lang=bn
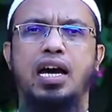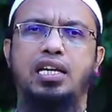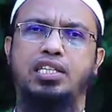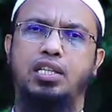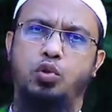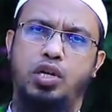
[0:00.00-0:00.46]

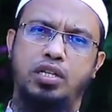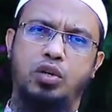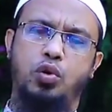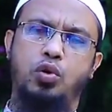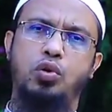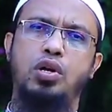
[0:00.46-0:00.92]
আর সে
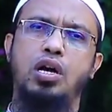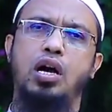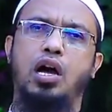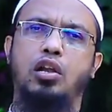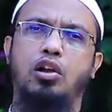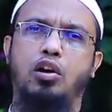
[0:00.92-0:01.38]
দোয়াটি হলো
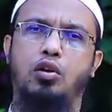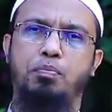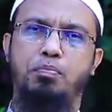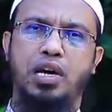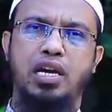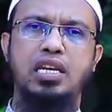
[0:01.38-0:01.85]

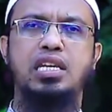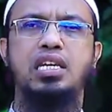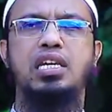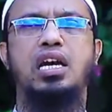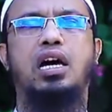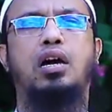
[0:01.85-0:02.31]
আল্লাহম্মা
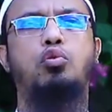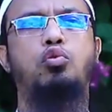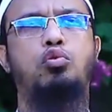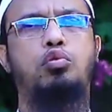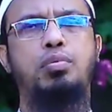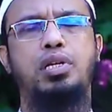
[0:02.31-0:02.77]
ইন্নি
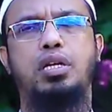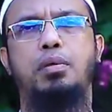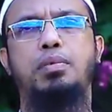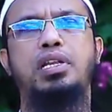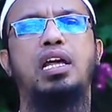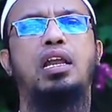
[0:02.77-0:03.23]

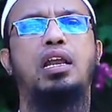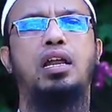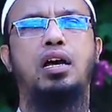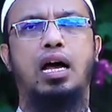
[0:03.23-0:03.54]
আউদুবিকা মিনাল